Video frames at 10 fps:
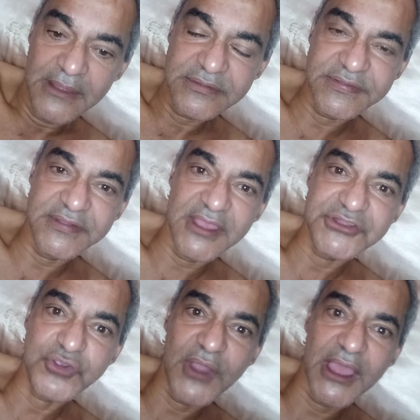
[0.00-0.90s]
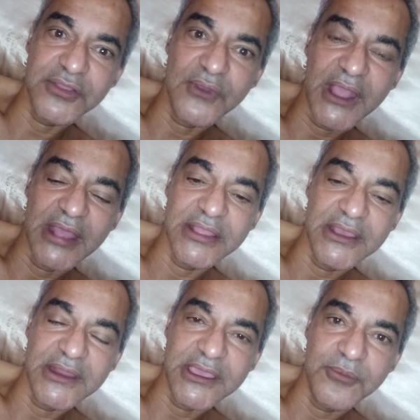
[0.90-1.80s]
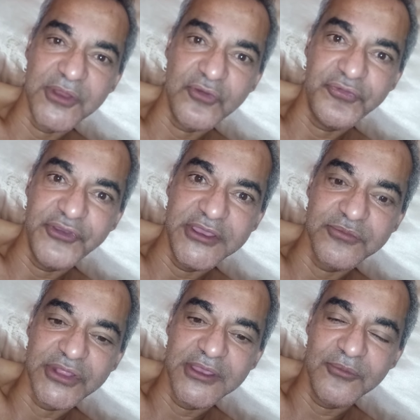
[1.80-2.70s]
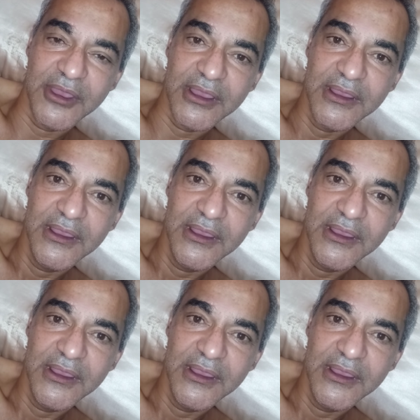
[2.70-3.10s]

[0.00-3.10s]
Esse acidente eu caí da cadeira e quebrei o fêmur, né, mano?